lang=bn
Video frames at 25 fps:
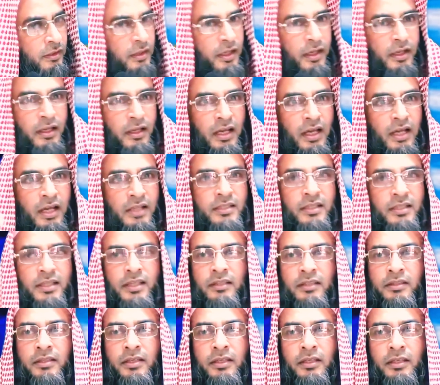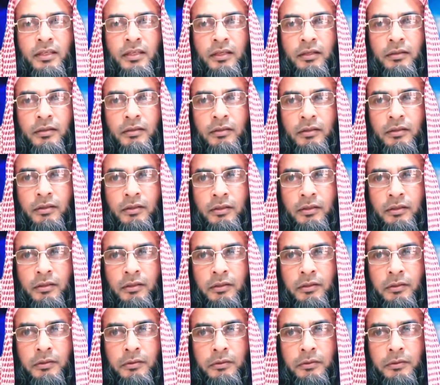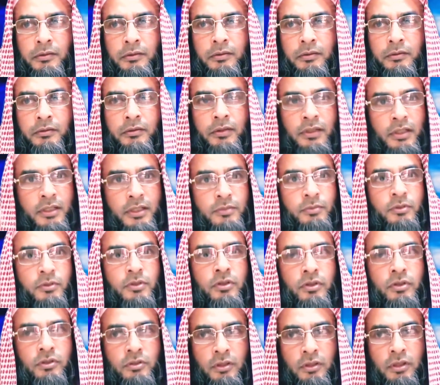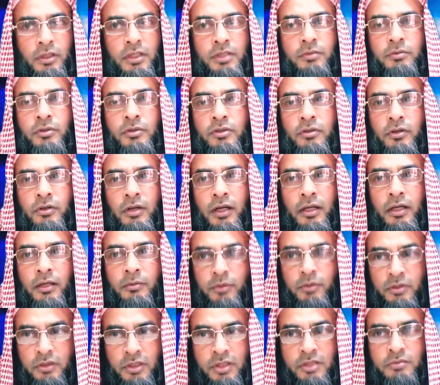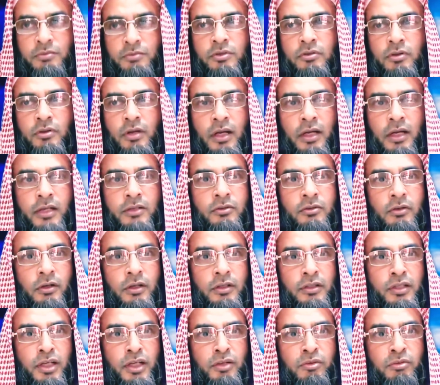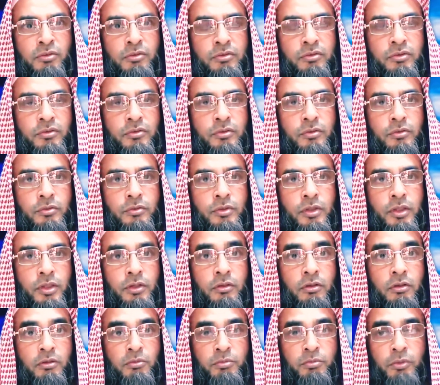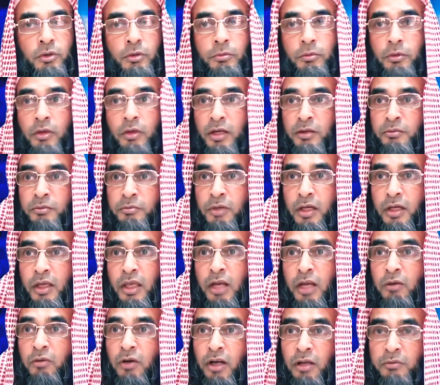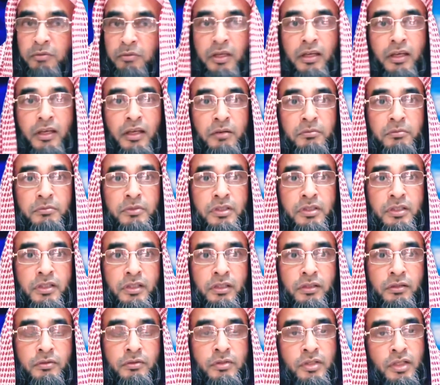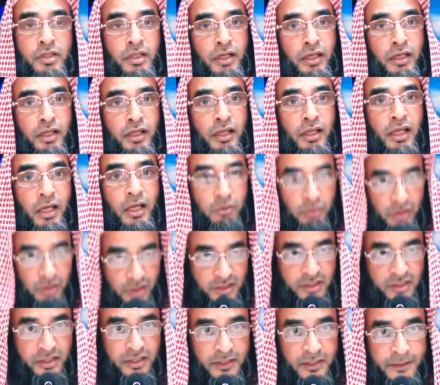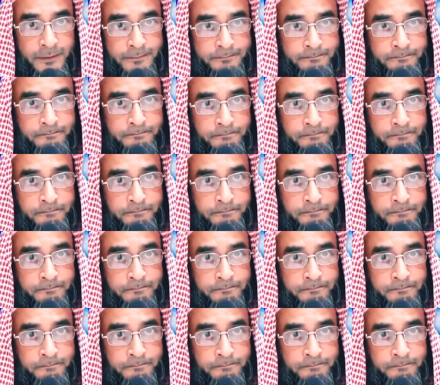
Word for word: দেখেন আজকে থেকে ৩০ বছর চল্লিশ বছর আগে পঞ্চাশ বছর আগে চলে যান যেই রকম বড় বড় আইমাইকেরা ওলামাইকেরাম ছিলেন এখন আছে কি